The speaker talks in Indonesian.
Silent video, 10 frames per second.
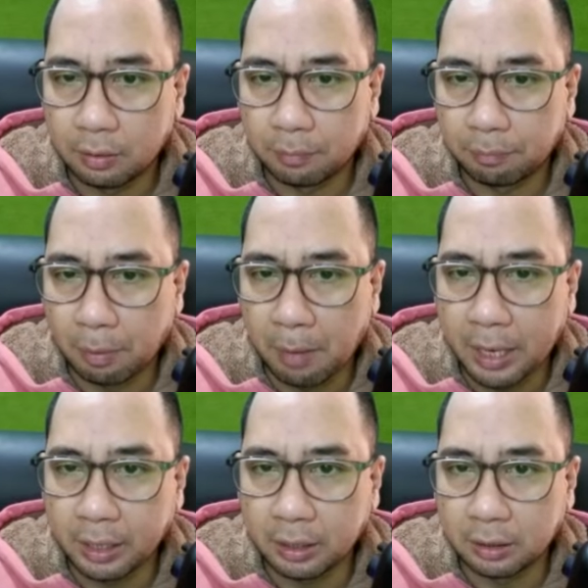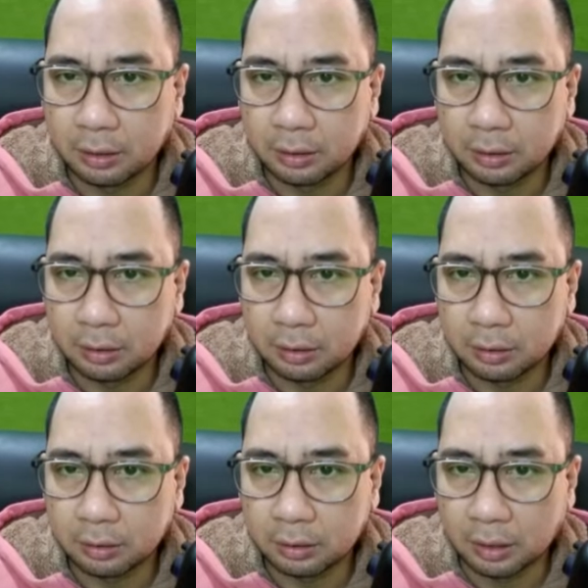Pemain
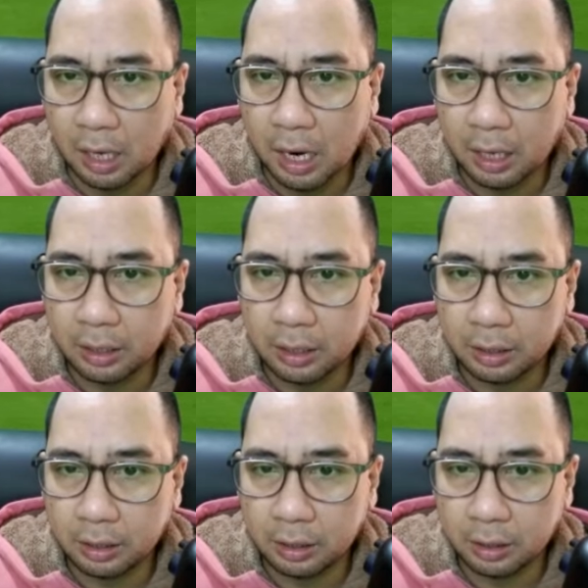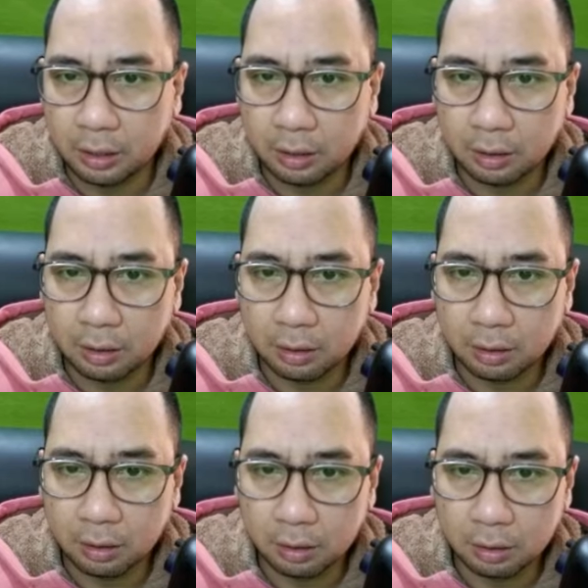tengah dari
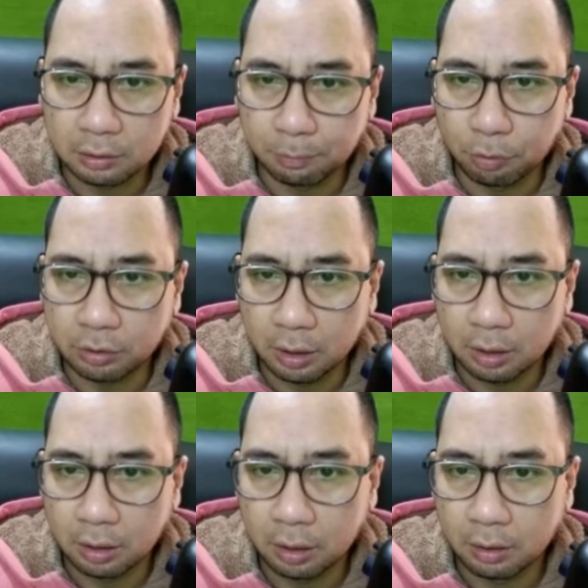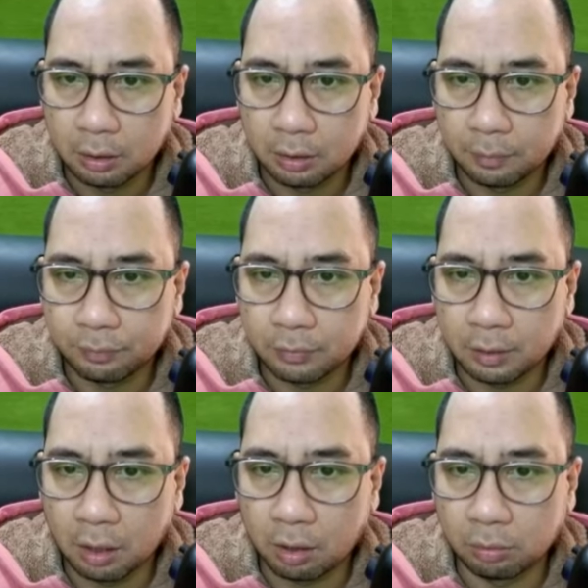Spurs ya.
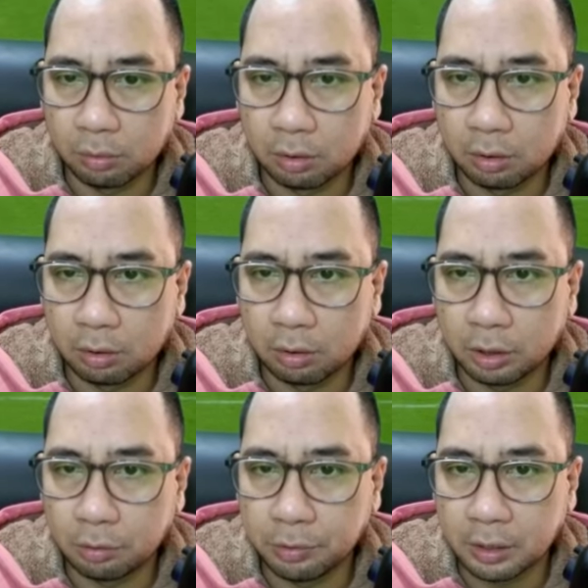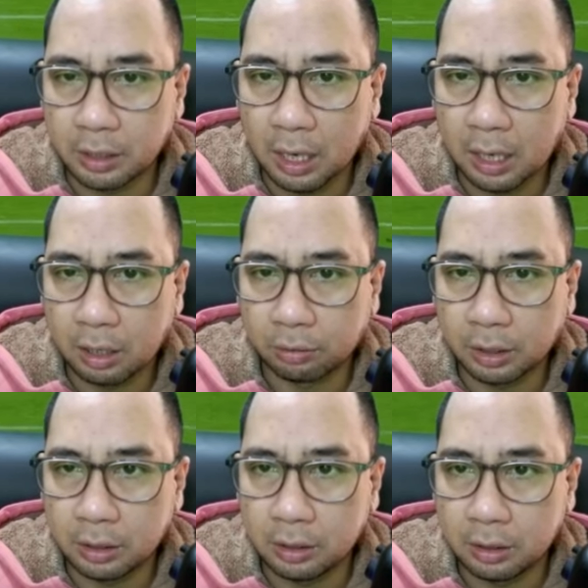Ya Allah, itu bisa dihalau
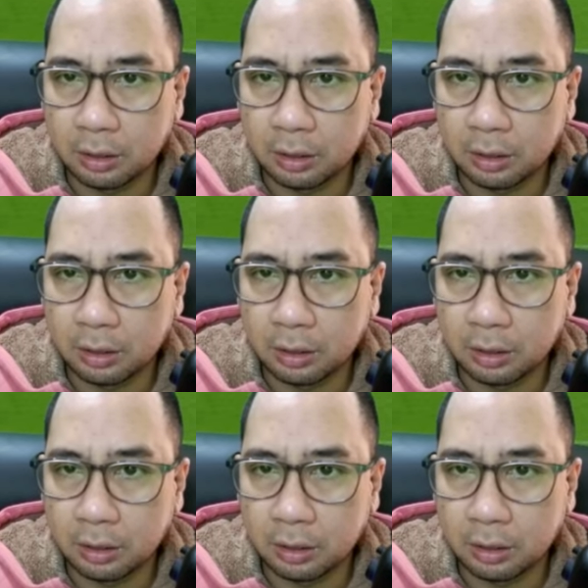tadi.